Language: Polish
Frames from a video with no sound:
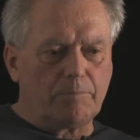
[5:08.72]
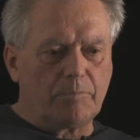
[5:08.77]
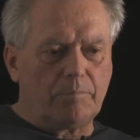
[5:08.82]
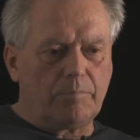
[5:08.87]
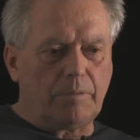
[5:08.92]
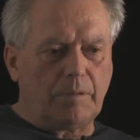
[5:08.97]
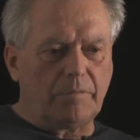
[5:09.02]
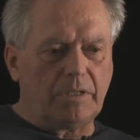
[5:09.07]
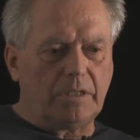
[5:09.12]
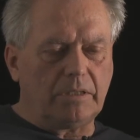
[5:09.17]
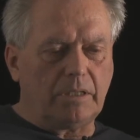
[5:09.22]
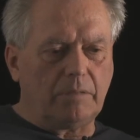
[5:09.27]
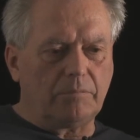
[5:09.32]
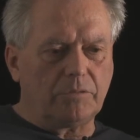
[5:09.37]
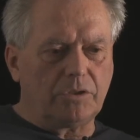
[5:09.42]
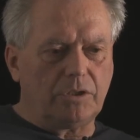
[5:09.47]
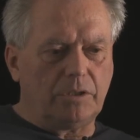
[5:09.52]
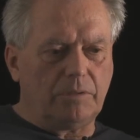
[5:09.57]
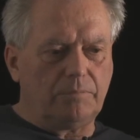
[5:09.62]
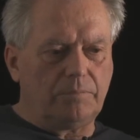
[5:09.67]
pamiętam,
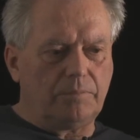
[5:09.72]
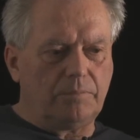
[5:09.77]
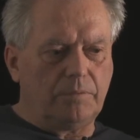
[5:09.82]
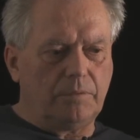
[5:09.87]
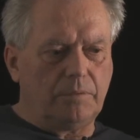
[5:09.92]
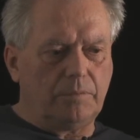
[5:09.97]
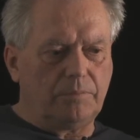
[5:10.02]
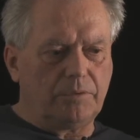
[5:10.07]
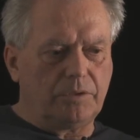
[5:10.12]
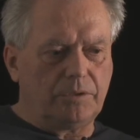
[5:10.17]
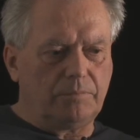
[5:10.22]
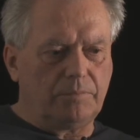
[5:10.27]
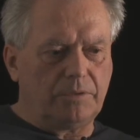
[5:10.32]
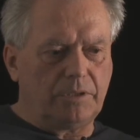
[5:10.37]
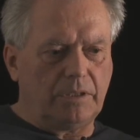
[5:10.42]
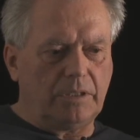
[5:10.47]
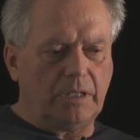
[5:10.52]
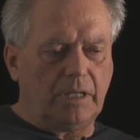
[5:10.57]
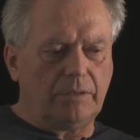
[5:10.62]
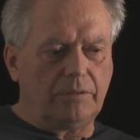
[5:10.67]
że
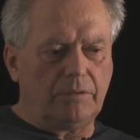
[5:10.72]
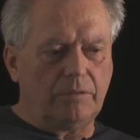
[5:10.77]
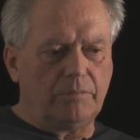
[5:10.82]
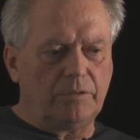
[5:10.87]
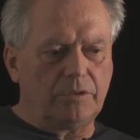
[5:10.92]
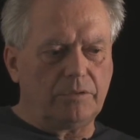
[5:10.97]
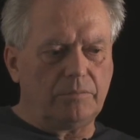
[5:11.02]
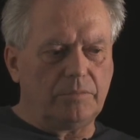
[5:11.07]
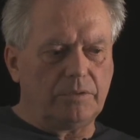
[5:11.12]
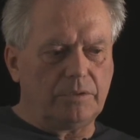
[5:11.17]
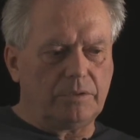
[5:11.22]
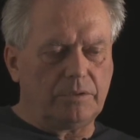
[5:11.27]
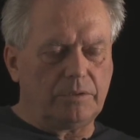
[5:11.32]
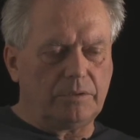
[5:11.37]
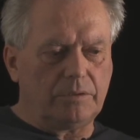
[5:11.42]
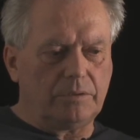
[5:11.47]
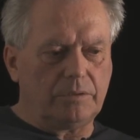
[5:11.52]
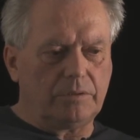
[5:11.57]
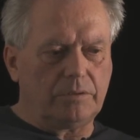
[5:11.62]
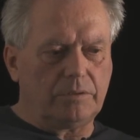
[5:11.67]
przed Dario myśmy z,
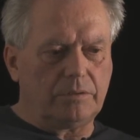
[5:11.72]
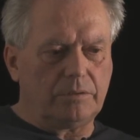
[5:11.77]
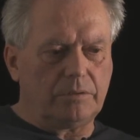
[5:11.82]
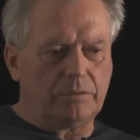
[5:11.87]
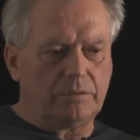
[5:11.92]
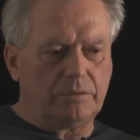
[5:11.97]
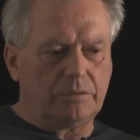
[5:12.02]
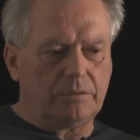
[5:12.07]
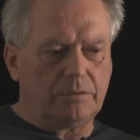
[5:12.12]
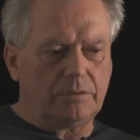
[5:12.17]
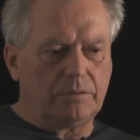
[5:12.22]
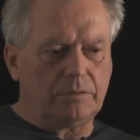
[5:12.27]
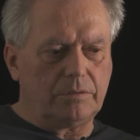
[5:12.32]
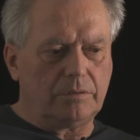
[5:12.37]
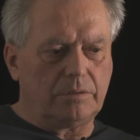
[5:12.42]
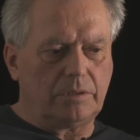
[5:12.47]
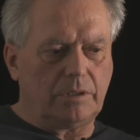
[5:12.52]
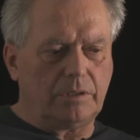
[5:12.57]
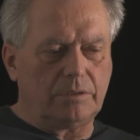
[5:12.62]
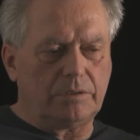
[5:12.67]
z,
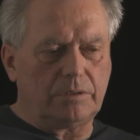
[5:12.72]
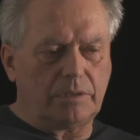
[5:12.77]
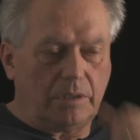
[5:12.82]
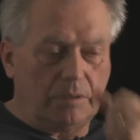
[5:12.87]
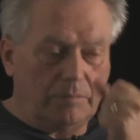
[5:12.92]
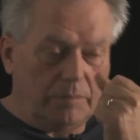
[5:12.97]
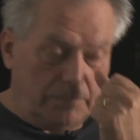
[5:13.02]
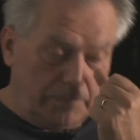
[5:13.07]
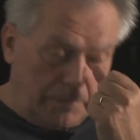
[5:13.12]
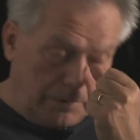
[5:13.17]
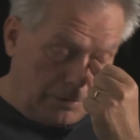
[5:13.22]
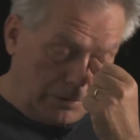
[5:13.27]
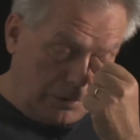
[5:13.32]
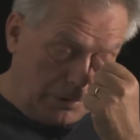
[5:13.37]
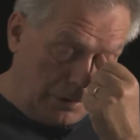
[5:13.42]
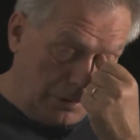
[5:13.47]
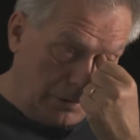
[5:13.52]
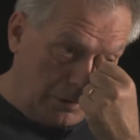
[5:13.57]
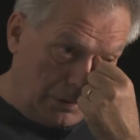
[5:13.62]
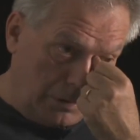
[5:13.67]
z reżyserem
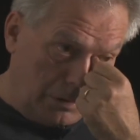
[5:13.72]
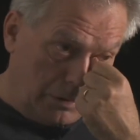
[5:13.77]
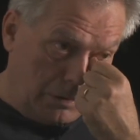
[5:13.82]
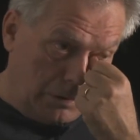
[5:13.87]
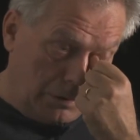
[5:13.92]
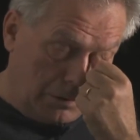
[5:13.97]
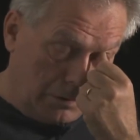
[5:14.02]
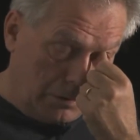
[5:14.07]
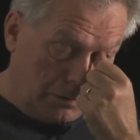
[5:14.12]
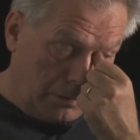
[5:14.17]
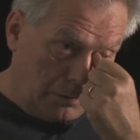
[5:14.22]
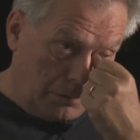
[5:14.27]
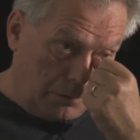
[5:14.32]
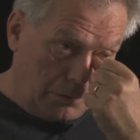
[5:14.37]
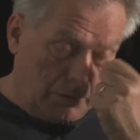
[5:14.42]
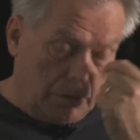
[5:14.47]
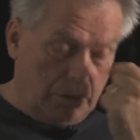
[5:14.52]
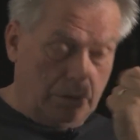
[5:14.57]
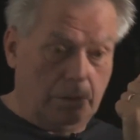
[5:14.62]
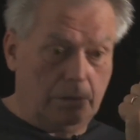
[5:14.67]
spędzili
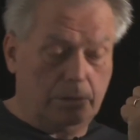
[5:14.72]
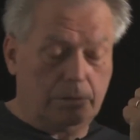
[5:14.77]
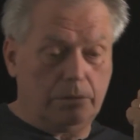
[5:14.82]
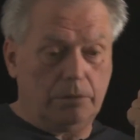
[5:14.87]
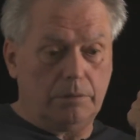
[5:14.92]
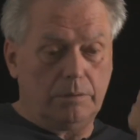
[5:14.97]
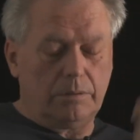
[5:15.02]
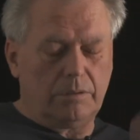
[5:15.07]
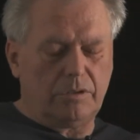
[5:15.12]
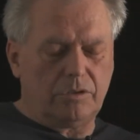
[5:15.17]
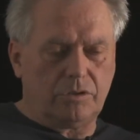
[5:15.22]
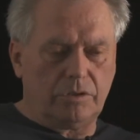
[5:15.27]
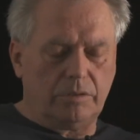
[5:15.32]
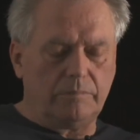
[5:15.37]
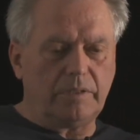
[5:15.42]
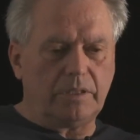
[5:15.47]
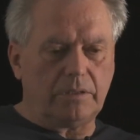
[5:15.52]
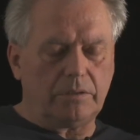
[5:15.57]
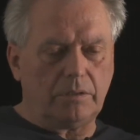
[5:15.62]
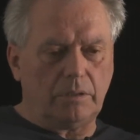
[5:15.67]
e, trzy
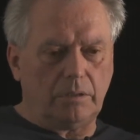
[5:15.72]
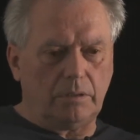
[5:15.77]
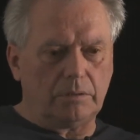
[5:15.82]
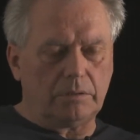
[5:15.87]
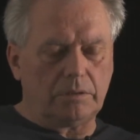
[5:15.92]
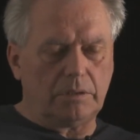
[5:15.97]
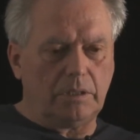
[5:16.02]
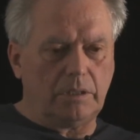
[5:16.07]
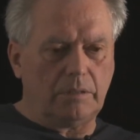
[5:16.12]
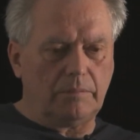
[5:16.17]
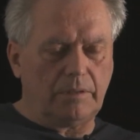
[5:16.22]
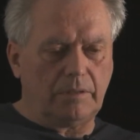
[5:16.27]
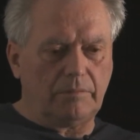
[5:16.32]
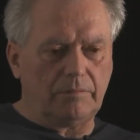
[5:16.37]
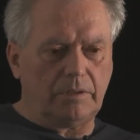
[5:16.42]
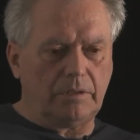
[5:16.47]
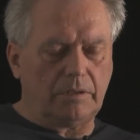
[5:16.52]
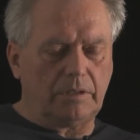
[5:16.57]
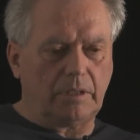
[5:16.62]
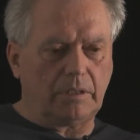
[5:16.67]
miesiące,
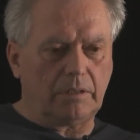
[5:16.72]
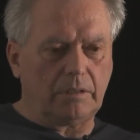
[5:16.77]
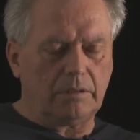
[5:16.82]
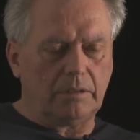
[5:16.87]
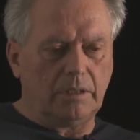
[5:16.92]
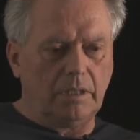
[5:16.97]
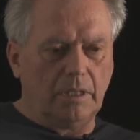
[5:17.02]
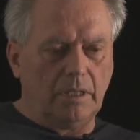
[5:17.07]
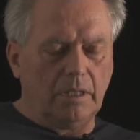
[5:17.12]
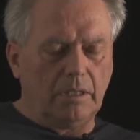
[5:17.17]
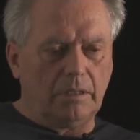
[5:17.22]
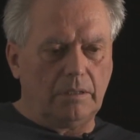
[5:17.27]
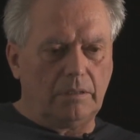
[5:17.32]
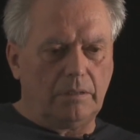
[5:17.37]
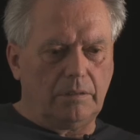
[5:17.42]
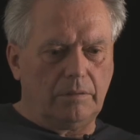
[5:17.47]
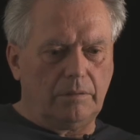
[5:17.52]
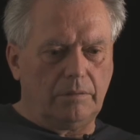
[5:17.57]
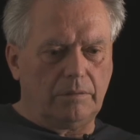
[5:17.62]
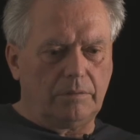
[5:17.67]
naprawdę, tak,
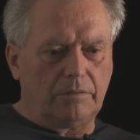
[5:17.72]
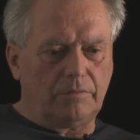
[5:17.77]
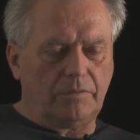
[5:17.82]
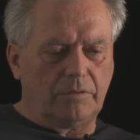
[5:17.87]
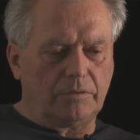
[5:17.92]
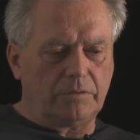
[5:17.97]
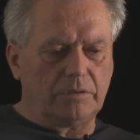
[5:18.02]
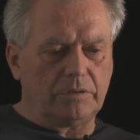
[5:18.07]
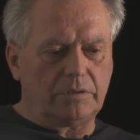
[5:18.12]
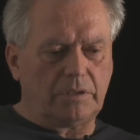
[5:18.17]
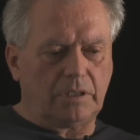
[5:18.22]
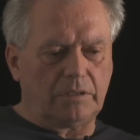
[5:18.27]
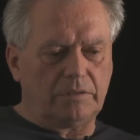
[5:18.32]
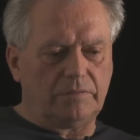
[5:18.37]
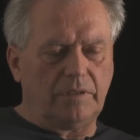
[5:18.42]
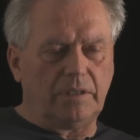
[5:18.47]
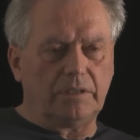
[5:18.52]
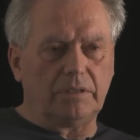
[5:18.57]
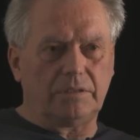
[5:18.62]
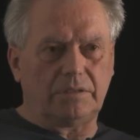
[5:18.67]
e, e, tworząc tak
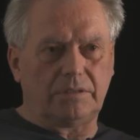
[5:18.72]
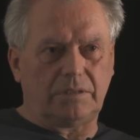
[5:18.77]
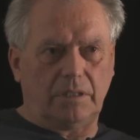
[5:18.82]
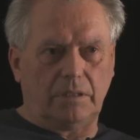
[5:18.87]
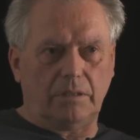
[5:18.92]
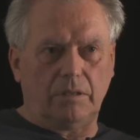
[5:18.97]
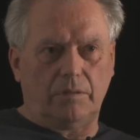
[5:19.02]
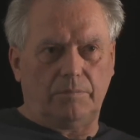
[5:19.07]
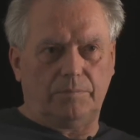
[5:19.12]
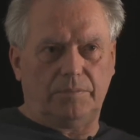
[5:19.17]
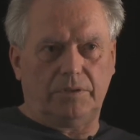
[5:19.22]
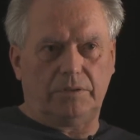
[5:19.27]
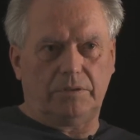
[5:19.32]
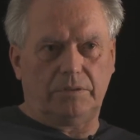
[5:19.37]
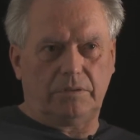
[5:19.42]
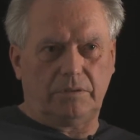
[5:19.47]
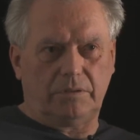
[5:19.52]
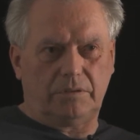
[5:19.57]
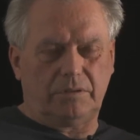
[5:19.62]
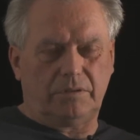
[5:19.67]
zwany scenopis,
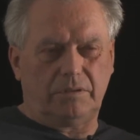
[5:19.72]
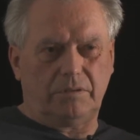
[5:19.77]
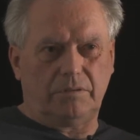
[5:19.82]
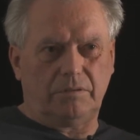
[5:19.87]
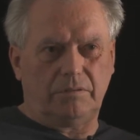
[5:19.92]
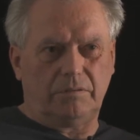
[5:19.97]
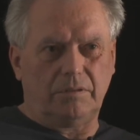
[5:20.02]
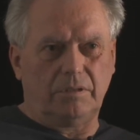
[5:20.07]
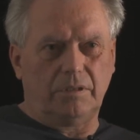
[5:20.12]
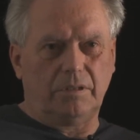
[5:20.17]
coś co...